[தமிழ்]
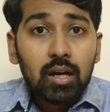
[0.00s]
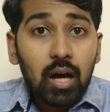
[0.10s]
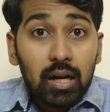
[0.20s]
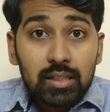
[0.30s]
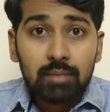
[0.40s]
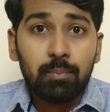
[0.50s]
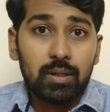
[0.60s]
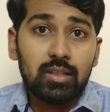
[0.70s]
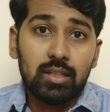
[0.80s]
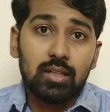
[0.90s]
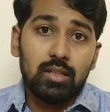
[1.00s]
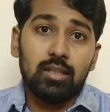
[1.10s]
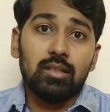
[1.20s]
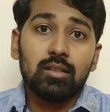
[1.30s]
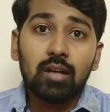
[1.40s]
காட்டப்படுத்தியிருக்கு
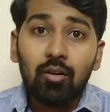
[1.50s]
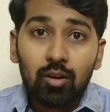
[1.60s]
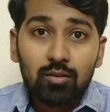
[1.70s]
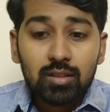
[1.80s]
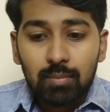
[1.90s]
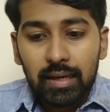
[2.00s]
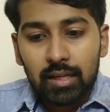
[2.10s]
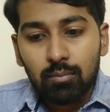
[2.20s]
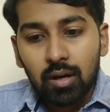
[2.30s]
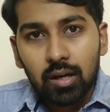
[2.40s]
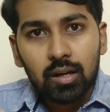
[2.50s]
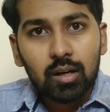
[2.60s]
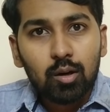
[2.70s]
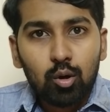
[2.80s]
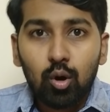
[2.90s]
அவங்கள வந்து
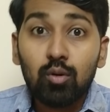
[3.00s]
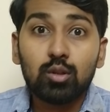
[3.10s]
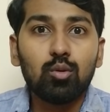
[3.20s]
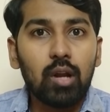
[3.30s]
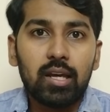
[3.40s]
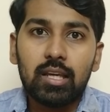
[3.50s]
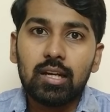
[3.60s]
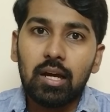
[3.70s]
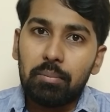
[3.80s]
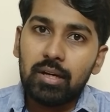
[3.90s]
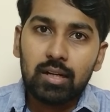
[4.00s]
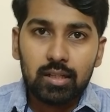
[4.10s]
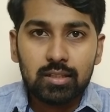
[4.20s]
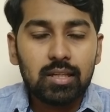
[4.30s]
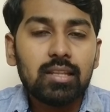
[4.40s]
பயங்கரமாக கோபத்துக்குள்ளாக்கியிருக்கு அப்படின்ற
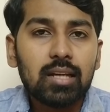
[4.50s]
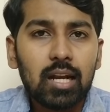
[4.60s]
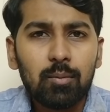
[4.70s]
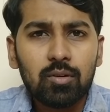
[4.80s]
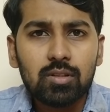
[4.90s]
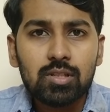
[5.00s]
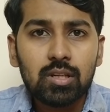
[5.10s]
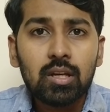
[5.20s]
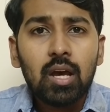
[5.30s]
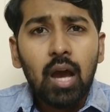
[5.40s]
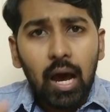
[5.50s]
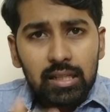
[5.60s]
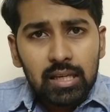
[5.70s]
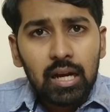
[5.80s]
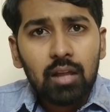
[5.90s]
அந்த செய்திகள் எல்லாமே வந்துச்சு
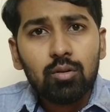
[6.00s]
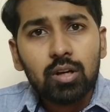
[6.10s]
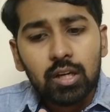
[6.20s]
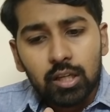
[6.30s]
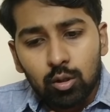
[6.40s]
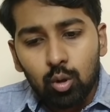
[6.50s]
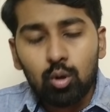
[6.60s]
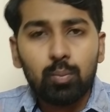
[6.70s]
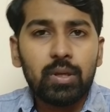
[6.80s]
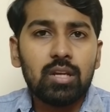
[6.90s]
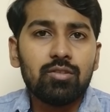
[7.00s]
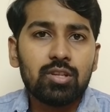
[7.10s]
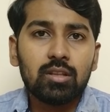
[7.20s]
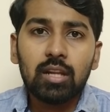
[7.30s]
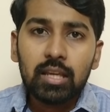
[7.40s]
அதே அளவுக்கு இன்னொரு ஒரு பெரிய
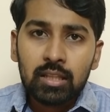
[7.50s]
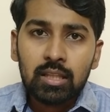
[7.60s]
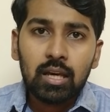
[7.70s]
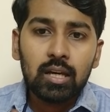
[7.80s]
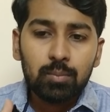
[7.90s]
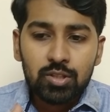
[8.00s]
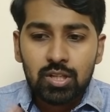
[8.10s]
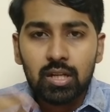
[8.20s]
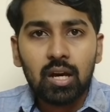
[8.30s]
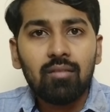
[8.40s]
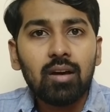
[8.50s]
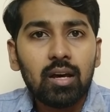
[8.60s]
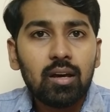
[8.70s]
விஷயத்தில் இந்தியா இப்போ சீனாவை